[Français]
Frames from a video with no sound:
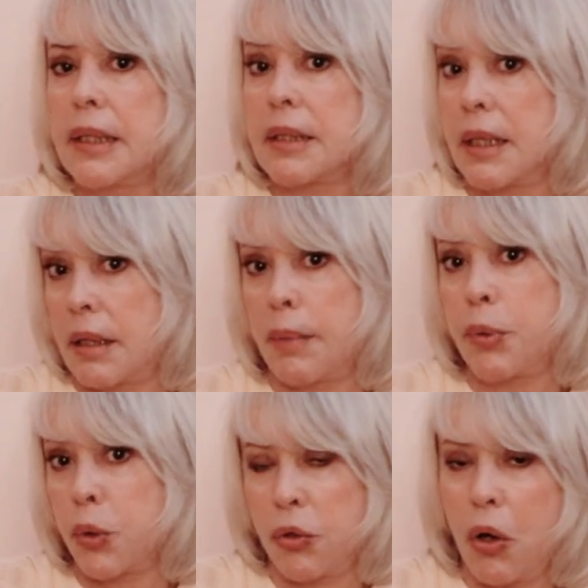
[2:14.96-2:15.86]
ce qui est
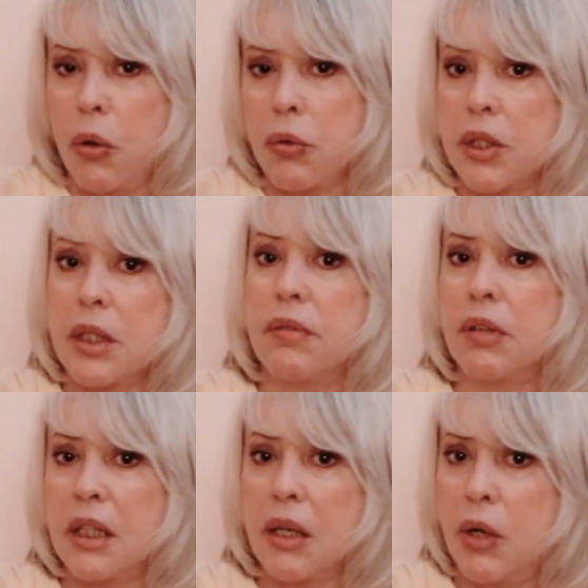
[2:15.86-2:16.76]
important, c'est
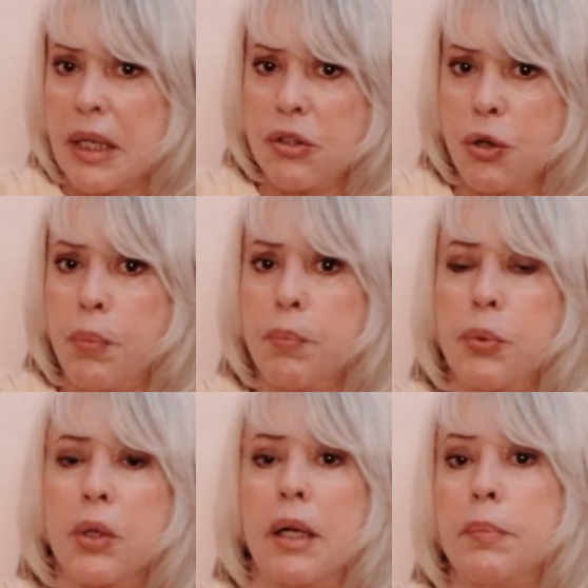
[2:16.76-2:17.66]
d'avoir des relations
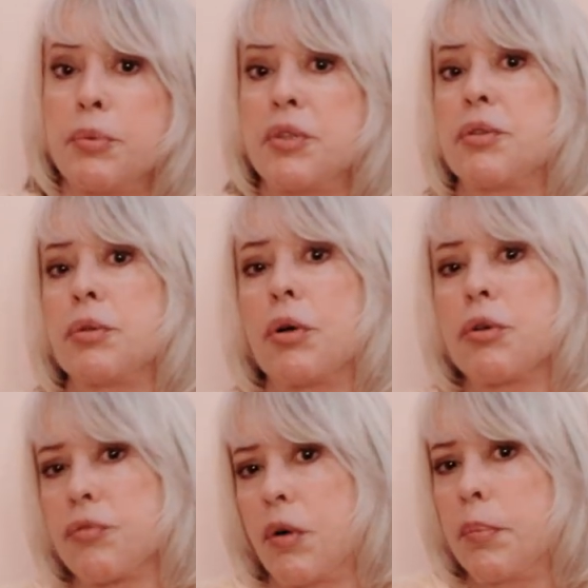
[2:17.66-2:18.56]
pour qu'elles puissent se
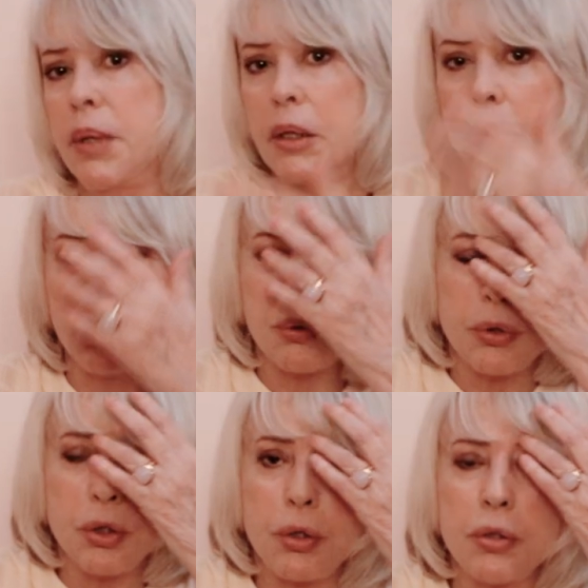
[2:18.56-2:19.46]
transformer en
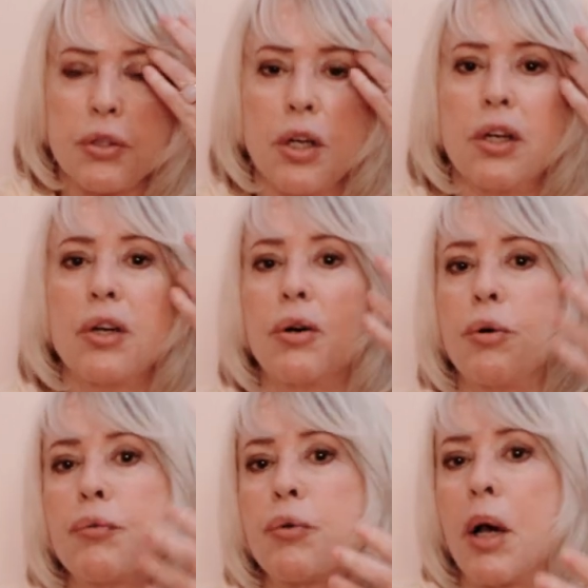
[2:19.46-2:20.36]
autre chose
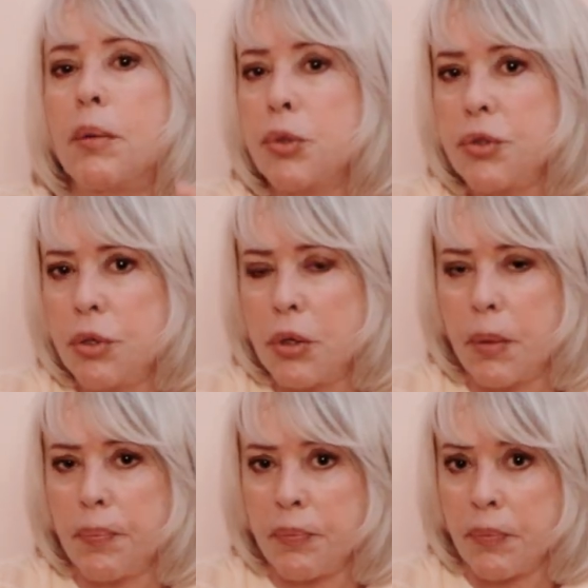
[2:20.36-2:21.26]
au fur et à
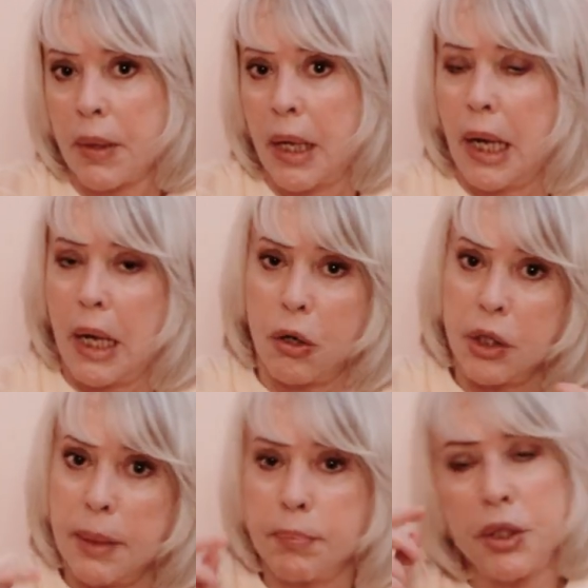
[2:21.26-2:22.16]
mesure. Alors
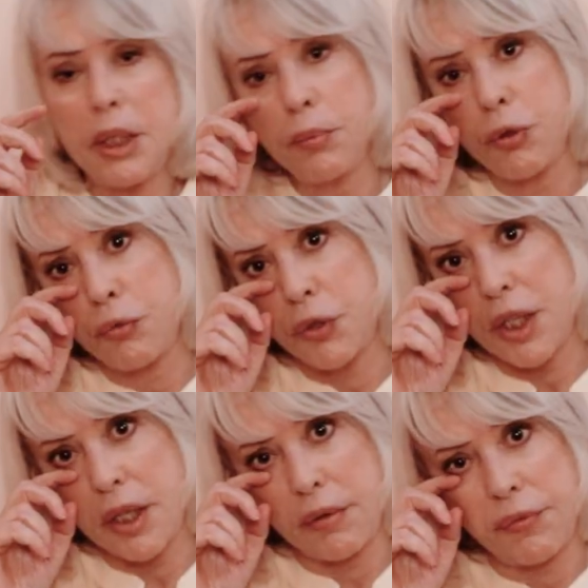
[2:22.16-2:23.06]
il est possible que vous
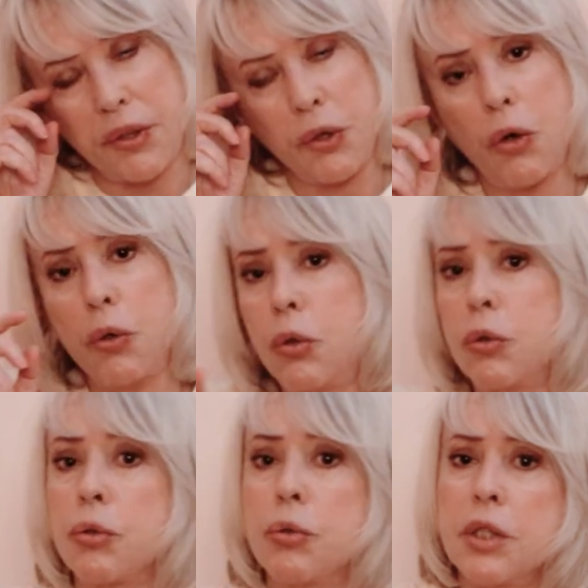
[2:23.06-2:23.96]
ayez fait une
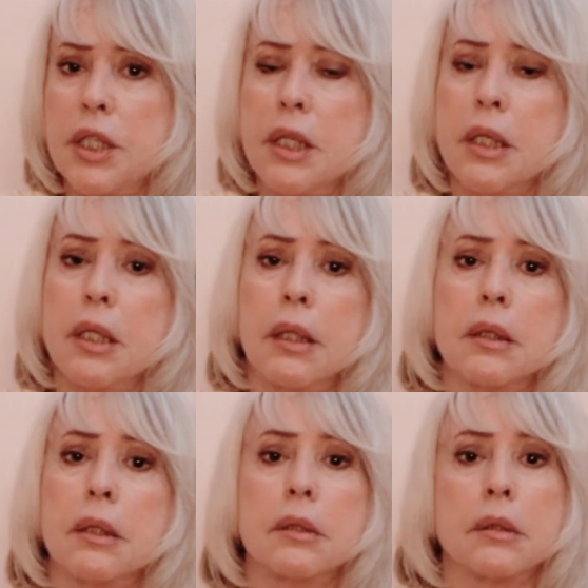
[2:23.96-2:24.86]
rencontre aussi
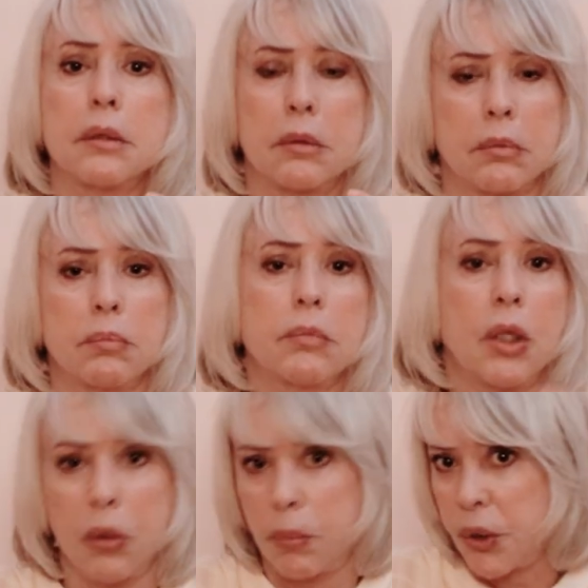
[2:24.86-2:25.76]
hein, euh,
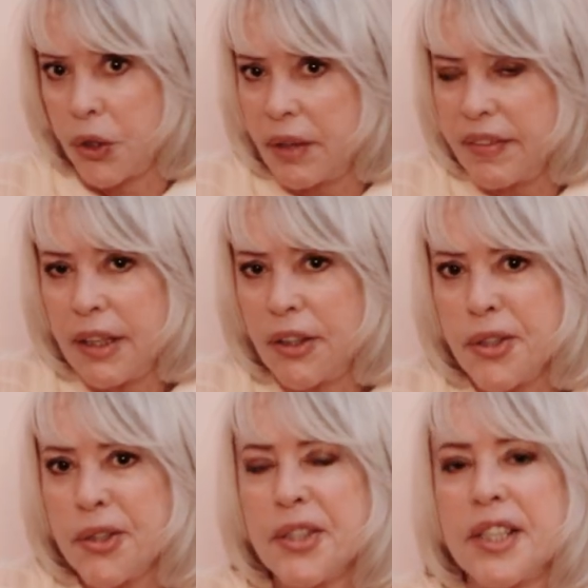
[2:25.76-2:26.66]
pendant les
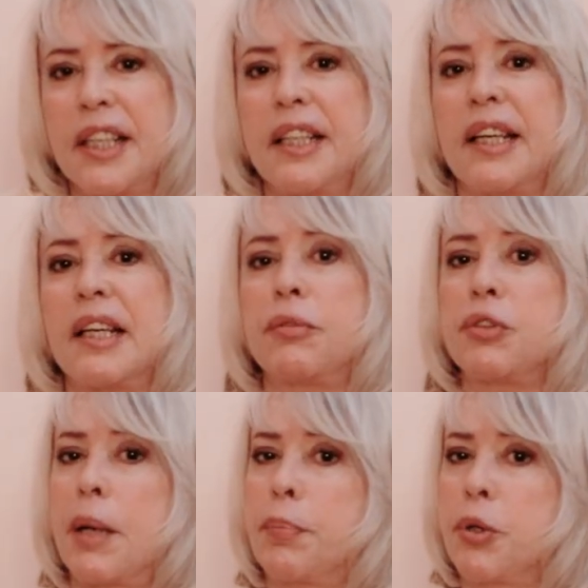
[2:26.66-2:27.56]
vacances et que
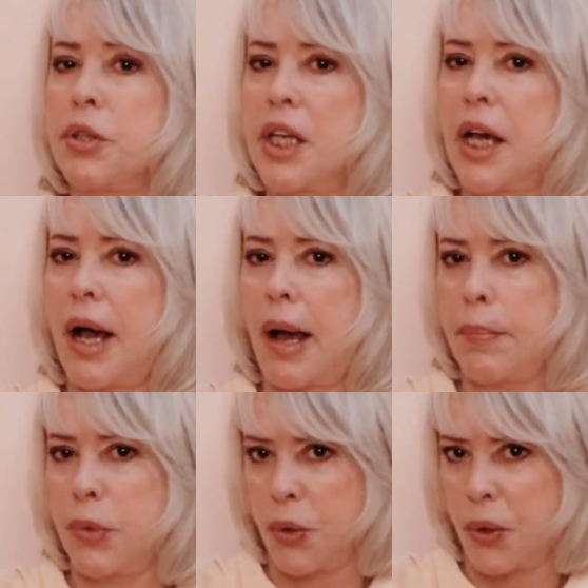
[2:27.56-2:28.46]
vous appreniez à
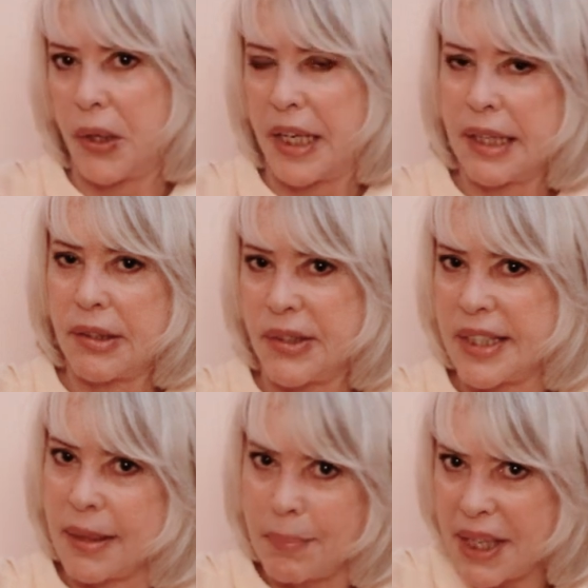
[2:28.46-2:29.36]
mieux connaître
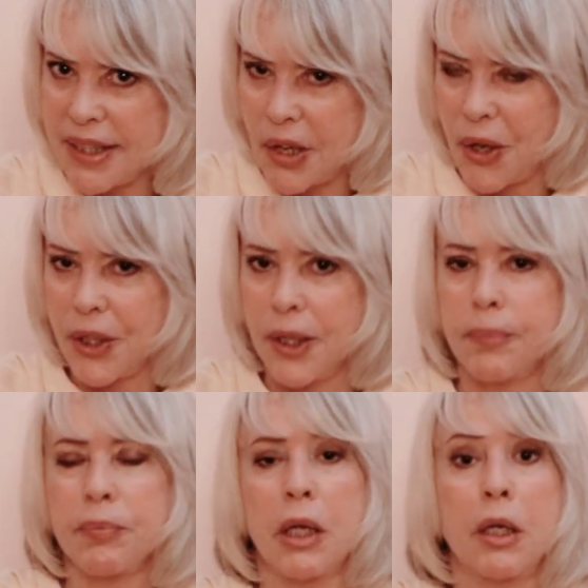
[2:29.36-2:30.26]
cette personne.